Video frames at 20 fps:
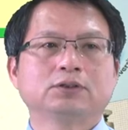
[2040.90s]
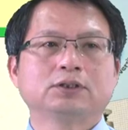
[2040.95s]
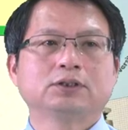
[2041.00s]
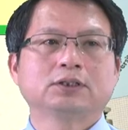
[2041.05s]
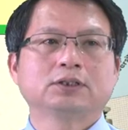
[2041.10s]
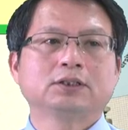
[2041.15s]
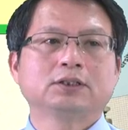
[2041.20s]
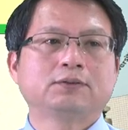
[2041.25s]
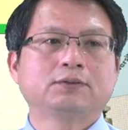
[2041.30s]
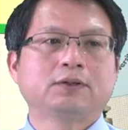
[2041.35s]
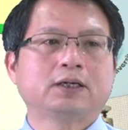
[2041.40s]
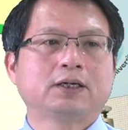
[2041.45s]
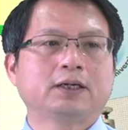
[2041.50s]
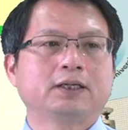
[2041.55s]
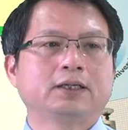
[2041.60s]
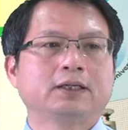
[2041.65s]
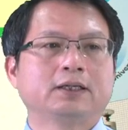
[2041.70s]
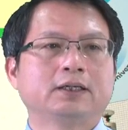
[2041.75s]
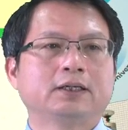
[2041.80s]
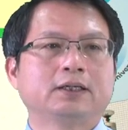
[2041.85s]
个地方
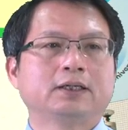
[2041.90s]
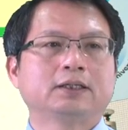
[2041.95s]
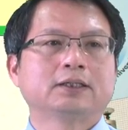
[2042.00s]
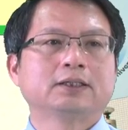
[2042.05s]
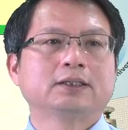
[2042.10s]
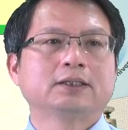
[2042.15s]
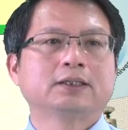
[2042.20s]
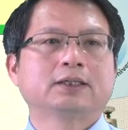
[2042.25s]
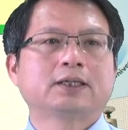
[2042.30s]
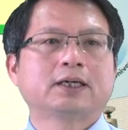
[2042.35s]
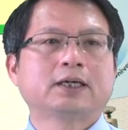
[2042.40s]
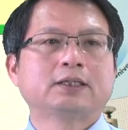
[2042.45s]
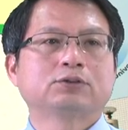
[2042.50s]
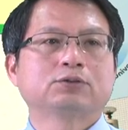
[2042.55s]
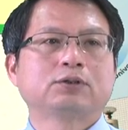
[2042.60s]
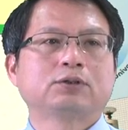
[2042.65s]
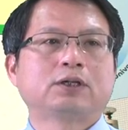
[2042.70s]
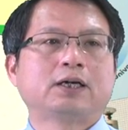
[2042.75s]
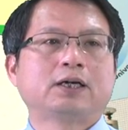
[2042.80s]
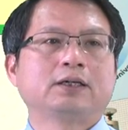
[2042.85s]
哎啊可以看
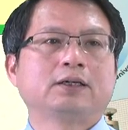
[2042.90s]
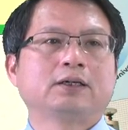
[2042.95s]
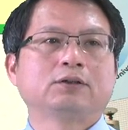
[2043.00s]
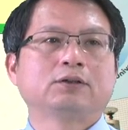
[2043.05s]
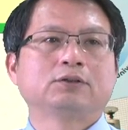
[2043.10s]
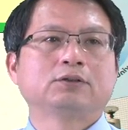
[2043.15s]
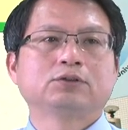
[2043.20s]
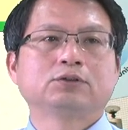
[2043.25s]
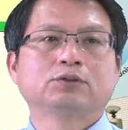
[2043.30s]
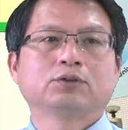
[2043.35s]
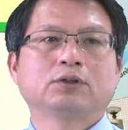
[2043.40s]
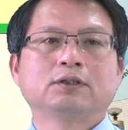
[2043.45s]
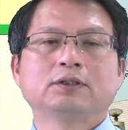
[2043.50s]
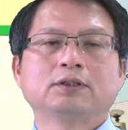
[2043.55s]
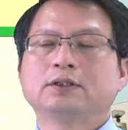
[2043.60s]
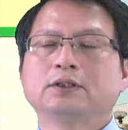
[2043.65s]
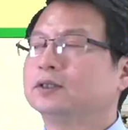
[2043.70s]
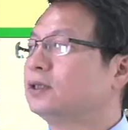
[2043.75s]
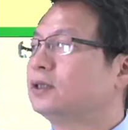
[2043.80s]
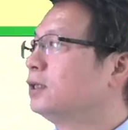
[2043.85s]
出来啊，就是说
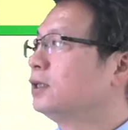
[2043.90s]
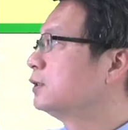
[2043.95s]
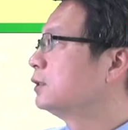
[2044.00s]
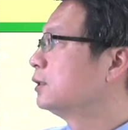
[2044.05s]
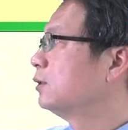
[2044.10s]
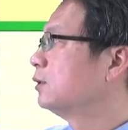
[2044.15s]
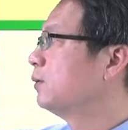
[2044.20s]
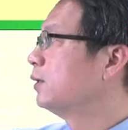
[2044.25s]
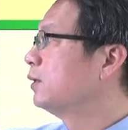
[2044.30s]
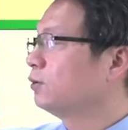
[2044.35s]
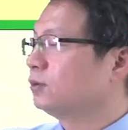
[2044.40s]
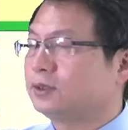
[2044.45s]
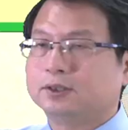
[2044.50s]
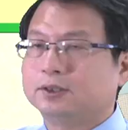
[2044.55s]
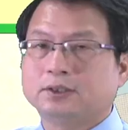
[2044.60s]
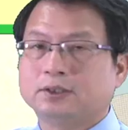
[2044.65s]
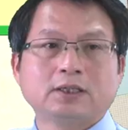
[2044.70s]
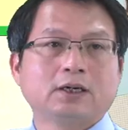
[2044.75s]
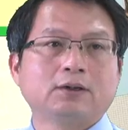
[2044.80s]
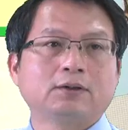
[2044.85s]
啊这地方有提
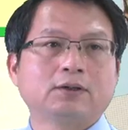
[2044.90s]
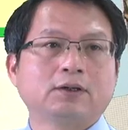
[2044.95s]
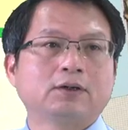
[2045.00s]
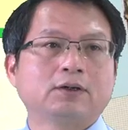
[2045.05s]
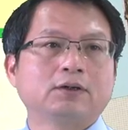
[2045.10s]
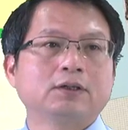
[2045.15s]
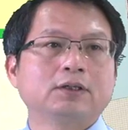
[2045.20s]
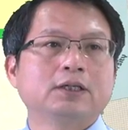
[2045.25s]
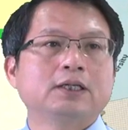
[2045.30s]
到啊。